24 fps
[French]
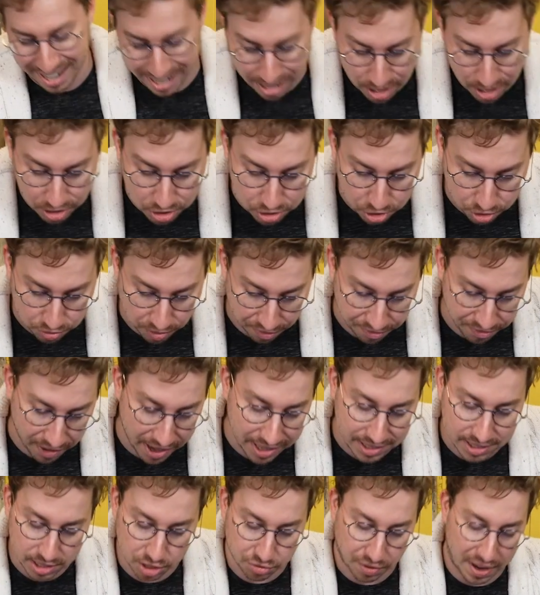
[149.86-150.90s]
Et là, ce que je vais
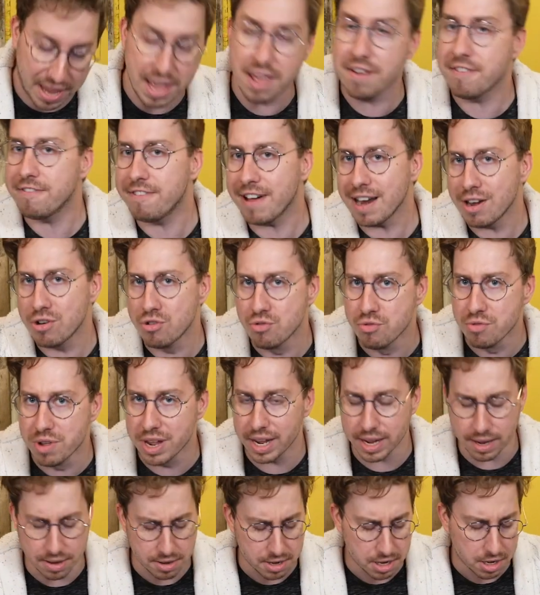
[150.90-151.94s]
faire, c'est que je vais
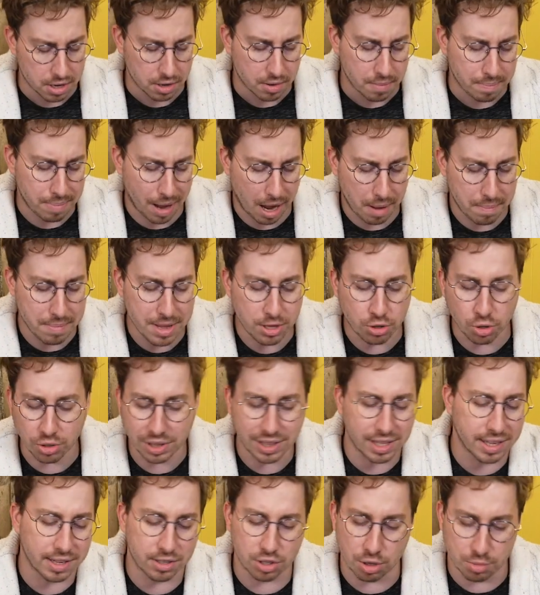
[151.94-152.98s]
évaluer parmi tous
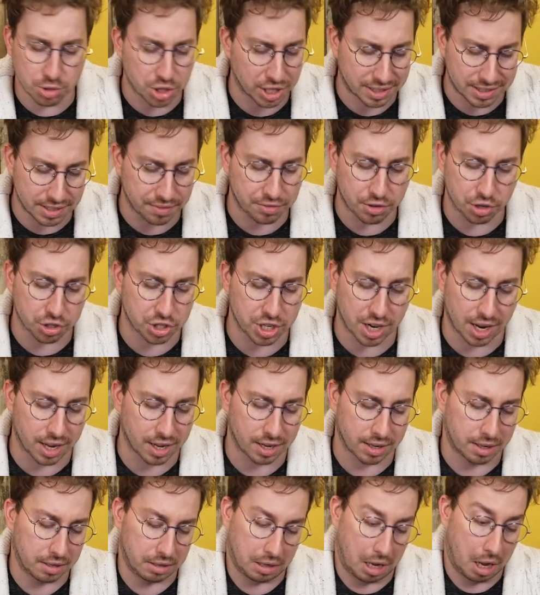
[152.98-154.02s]
les objectifs que j'ai
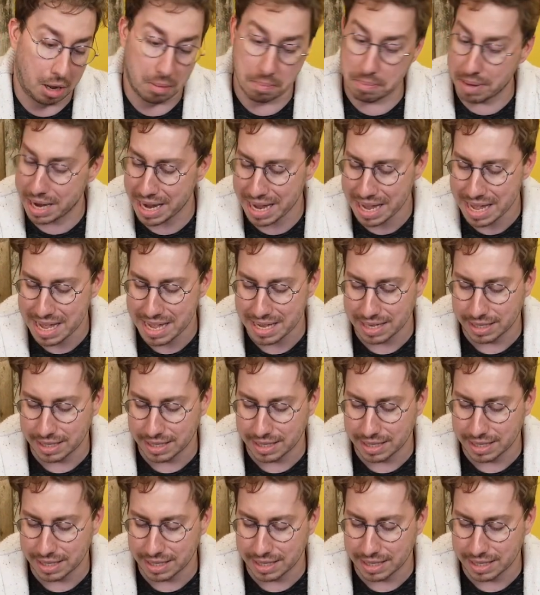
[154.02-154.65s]
en main,